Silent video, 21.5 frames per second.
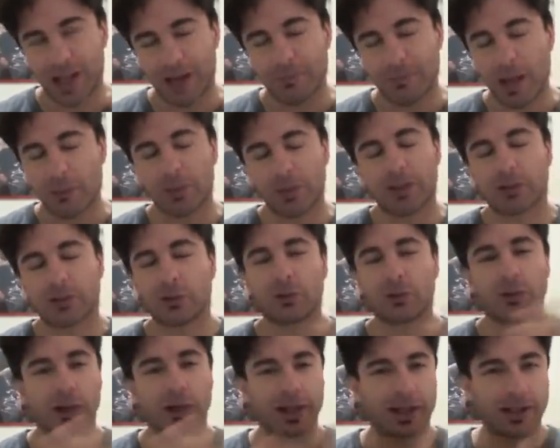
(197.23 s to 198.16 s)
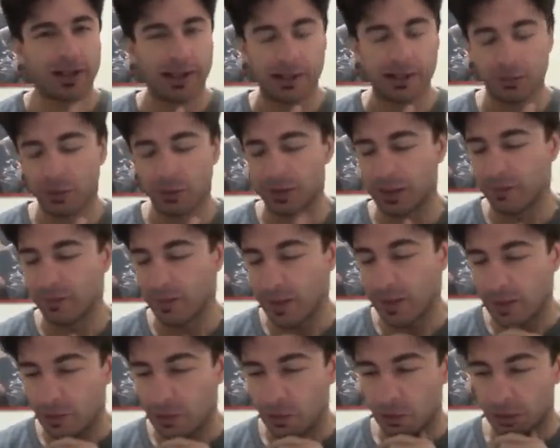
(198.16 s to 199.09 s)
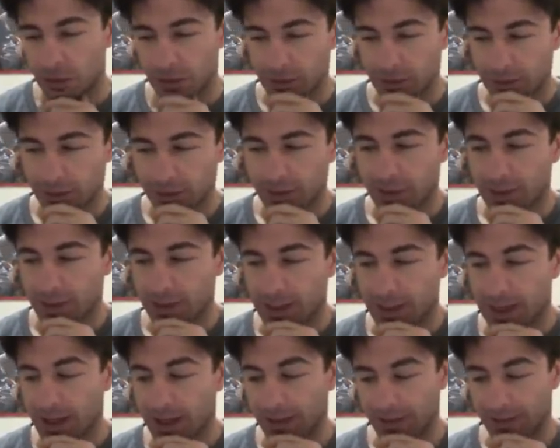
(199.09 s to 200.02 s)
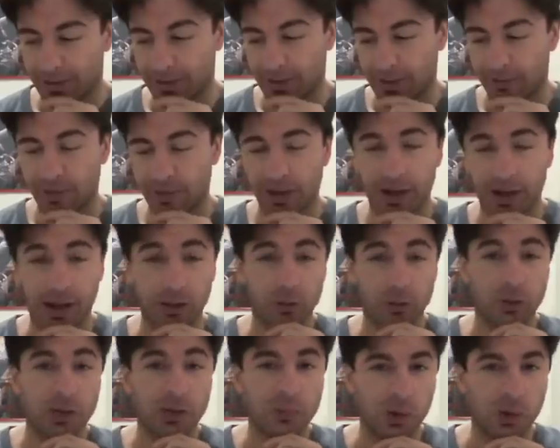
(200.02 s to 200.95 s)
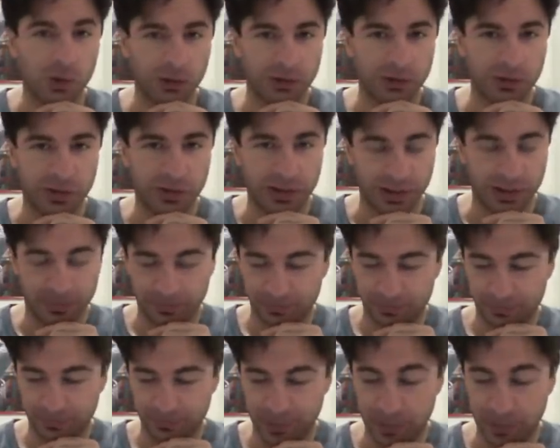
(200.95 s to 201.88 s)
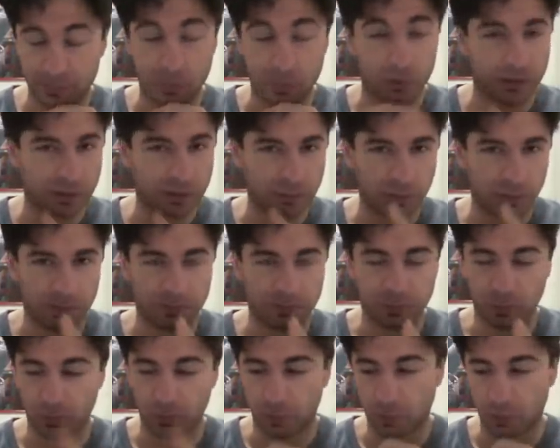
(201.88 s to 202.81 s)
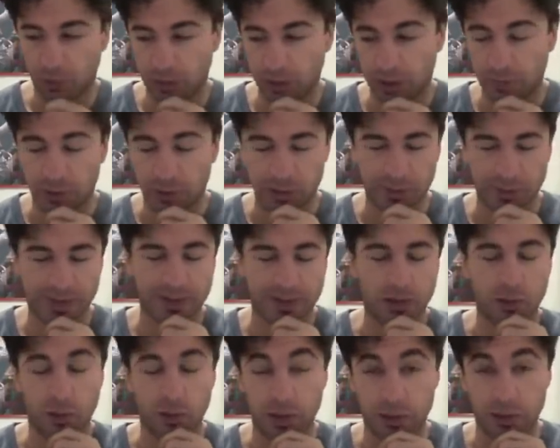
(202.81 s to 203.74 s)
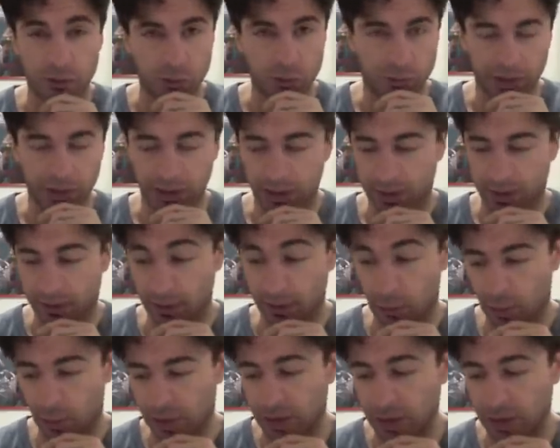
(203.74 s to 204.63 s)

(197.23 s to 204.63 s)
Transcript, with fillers: abbiamo discusso anche negli scorsi video le carte che verranno rimosse nel prossimo, appunto, nella prossima stagione di Supercard e